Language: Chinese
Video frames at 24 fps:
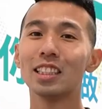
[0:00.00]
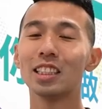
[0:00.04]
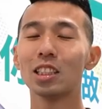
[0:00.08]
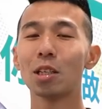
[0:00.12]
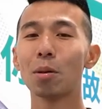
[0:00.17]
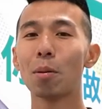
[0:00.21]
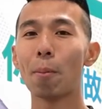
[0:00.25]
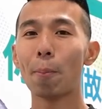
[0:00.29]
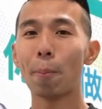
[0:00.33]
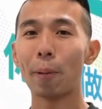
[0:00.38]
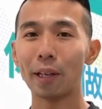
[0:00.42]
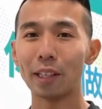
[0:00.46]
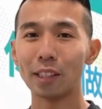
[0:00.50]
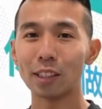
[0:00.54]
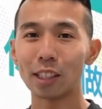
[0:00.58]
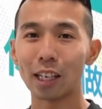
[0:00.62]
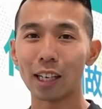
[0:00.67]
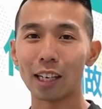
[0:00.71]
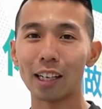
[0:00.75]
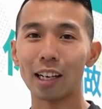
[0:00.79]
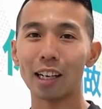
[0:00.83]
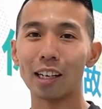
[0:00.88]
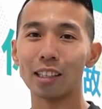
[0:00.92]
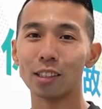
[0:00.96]
是他们平
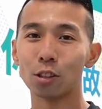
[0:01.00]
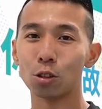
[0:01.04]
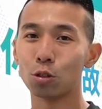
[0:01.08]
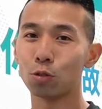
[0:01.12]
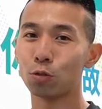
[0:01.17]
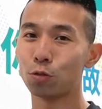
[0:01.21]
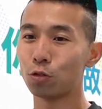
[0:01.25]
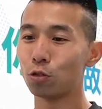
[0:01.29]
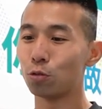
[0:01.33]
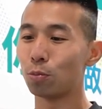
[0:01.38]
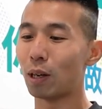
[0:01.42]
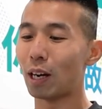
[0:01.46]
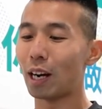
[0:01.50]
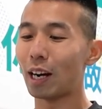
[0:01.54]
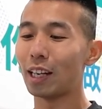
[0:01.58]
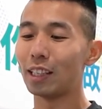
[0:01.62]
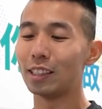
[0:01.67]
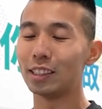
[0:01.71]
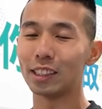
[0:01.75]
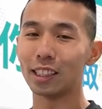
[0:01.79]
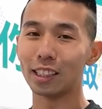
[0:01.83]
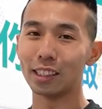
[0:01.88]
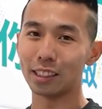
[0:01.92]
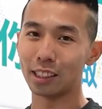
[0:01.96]
常啊就是富邦
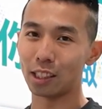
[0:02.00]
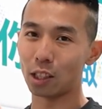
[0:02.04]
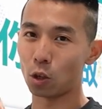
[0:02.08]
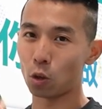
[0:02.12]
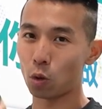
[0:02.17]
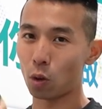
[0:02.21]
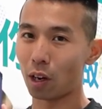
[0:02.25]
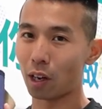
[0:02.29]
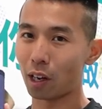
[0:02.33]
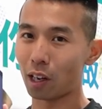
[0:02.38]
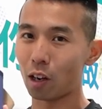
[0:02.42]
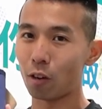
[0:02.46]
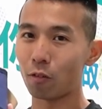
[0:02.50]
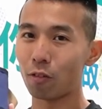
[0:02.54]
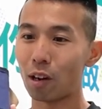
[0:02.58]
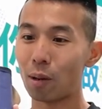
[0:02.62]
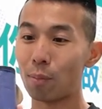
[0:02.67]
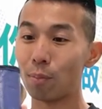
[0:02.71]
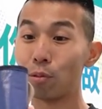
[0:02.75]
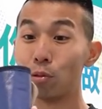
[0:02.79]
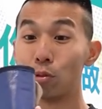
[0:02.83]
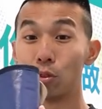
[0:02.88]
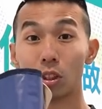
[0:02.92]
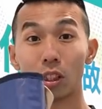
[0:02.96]
悍将的这个广告
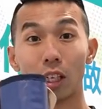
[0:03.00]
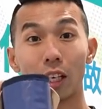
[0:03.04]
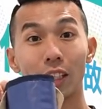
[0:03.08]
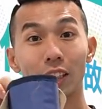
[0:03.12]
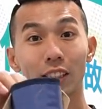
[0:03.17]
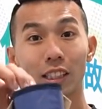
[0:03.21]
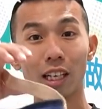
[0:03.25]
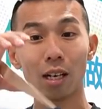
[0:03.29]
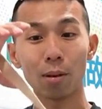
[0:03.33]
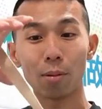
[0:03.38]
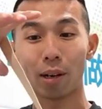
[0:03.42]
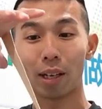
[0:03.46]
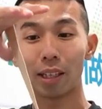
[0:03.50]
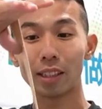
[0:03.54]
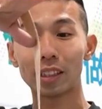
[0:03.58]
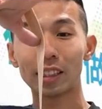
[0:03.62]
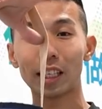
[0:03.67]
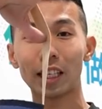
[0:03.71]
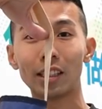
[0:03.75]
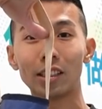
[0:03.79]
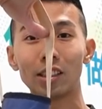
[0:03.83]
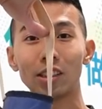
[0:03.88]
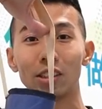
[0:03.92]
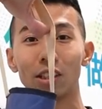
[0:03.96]
帆布拆下来把它
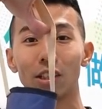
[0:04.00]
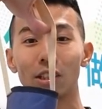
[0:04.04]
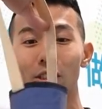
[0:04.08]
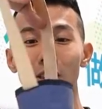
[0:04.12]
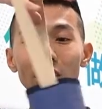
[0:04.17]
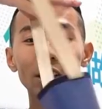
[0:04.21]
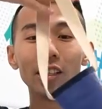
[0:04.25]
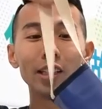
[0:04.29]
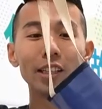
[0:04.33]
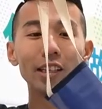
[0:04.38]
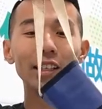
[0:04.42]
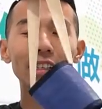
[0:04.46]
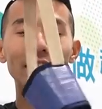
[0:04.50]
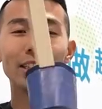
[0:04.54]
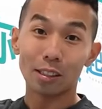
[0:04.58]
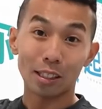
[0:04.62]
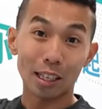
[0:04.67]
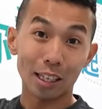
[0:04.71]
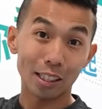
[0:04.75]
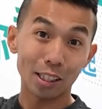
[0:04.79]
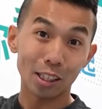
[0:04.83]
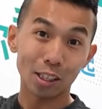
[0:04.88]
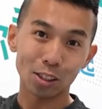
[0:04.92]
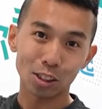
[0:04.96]
再制而成。哎，
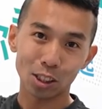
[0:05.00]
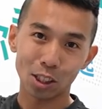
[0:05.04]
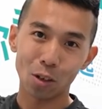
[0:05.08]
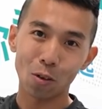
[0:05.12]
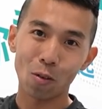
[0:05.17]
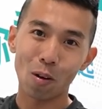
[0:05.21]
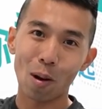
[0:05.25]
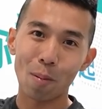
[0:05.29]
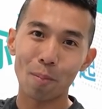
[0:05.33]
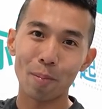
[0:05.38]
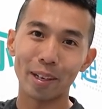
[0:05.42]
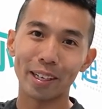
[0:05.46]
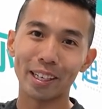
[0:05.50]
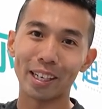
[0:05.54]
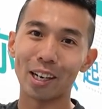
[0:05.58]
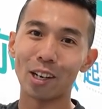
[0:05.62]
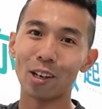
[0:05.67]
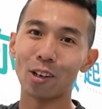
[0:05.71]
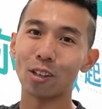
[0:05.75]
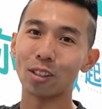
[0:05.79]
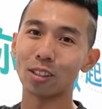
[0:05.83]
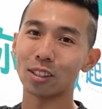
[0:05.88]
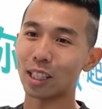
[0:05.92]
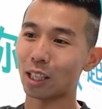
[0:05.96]
大家一定要签完名，然
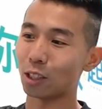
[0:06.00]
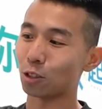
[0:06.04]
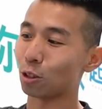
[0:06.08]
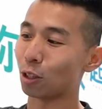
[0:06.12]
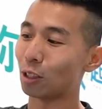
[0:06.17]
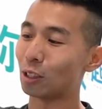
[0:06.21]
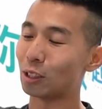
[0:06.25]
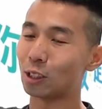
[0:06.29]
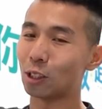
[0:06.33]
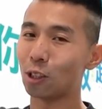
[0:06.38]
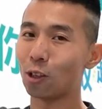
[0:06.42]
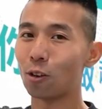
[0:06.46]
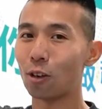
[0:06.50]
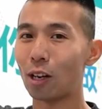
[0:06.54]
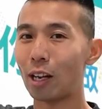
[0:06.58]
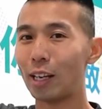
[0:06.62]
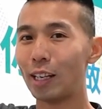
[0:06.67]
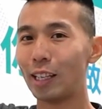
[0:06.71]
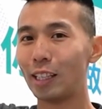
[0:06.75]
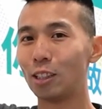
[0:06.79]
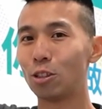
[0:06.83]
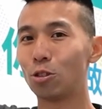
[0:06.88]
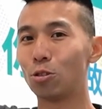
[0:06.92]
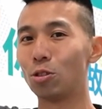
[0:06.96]
后上传之后来
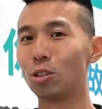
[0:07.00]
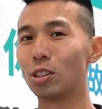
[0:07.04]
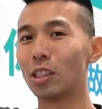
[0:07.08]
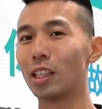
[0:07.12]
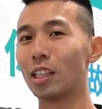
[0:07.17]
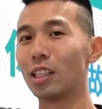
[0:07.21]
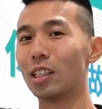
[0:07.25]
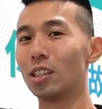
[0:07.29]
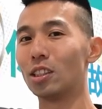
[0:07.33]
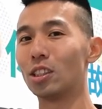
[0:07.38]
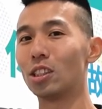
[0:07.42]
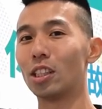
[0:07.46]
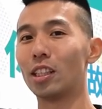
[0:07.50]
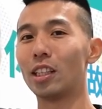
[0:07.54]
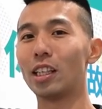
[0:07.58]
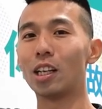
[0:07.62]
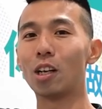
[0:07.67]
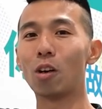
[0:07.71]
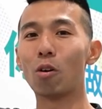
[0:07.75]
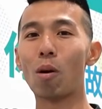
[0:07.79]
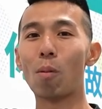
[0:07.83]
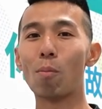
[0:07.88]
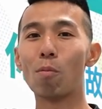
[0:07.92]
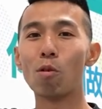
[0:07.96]
领取这个限
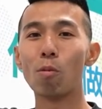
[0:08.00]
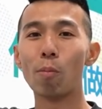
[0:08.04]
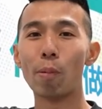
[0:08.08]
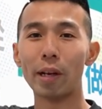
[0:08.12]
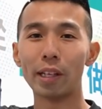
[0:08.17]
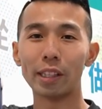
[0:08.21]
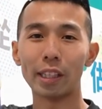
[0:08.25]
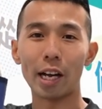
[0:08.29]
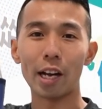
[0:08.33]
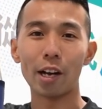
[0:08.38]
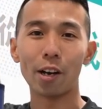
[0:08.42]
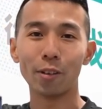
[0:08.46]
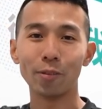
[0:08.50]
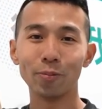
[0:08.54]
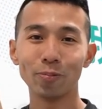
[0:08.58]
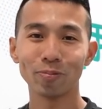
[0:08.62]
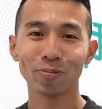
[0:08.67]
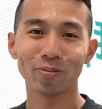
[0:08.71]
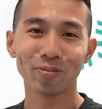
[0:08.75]
量的环布背带哦。